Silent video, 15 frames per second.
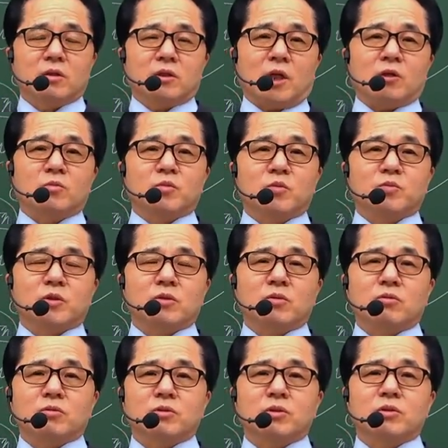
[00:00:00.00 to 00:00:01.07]
자연 법칙이
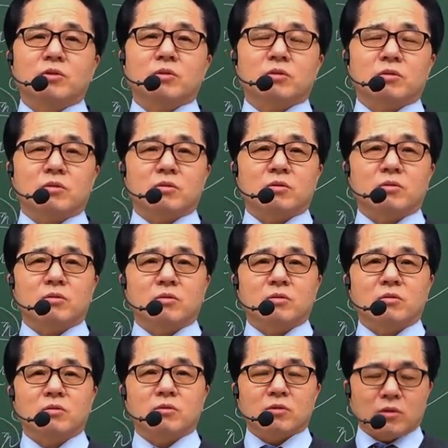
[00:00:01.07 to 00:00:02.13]
어딨어.
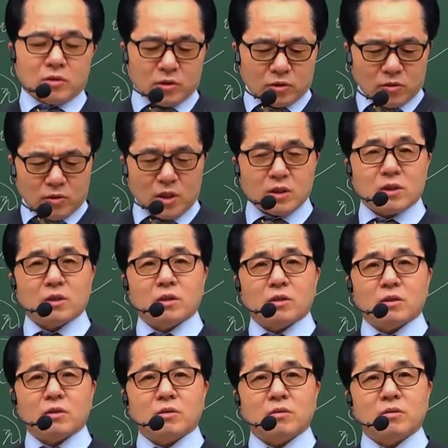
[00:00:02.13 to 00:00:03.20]
어떻게 이렇게
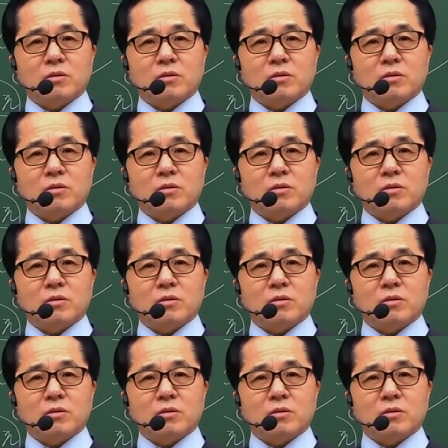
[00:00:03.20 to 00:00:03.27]
정확해.